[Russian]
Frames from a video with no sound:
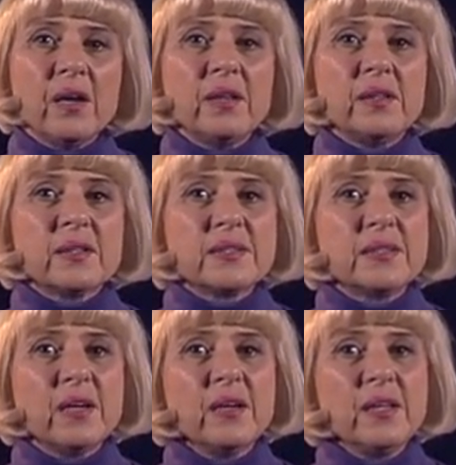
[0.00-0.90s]
это
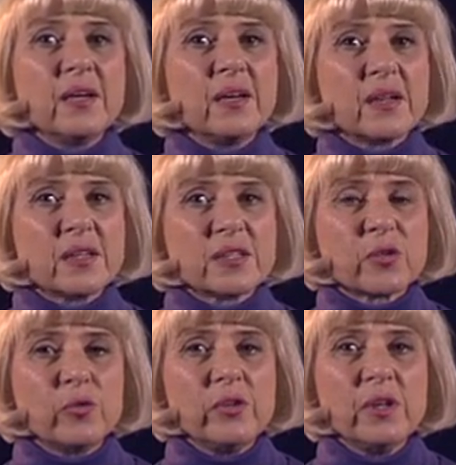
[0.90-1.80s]
здание
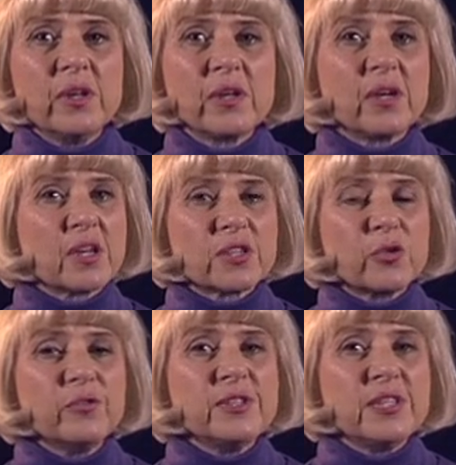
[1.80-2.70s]
городской,
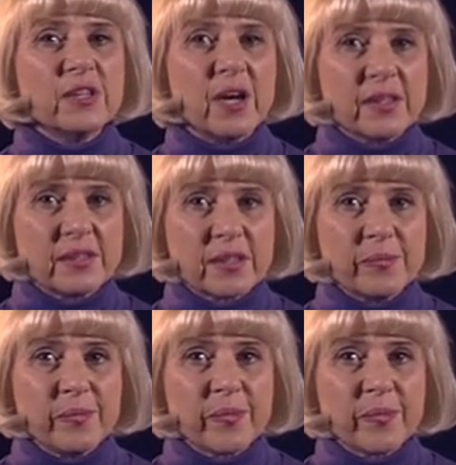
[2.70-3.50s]
городского театра,